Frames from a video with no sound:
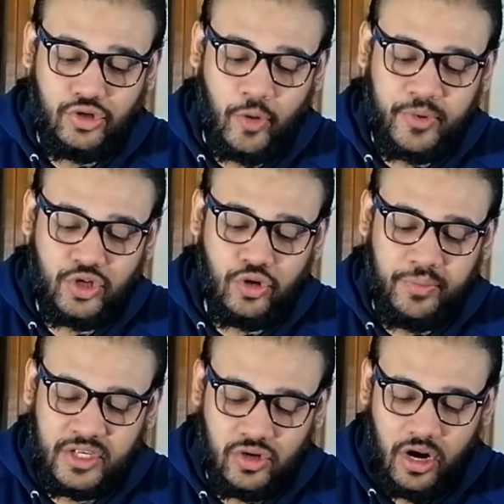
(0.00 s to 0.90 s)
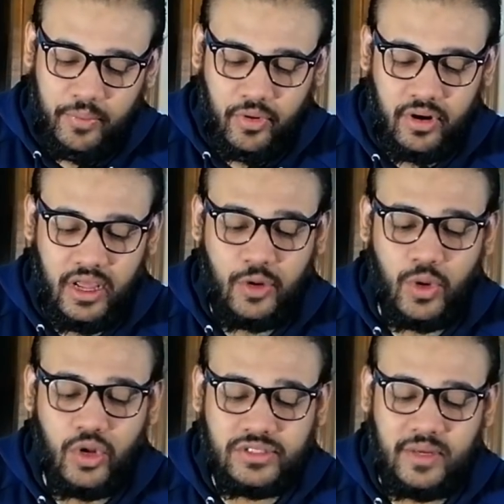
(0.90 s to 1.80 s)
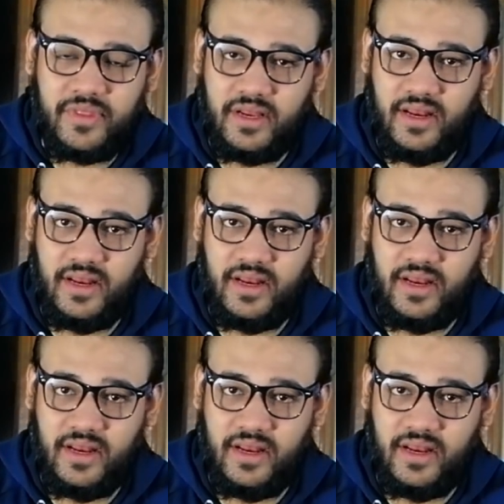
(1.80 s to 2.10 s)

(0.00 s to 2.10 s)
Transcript: সব কিছু মিক্স করার পর ইট উইল লুক সামথিং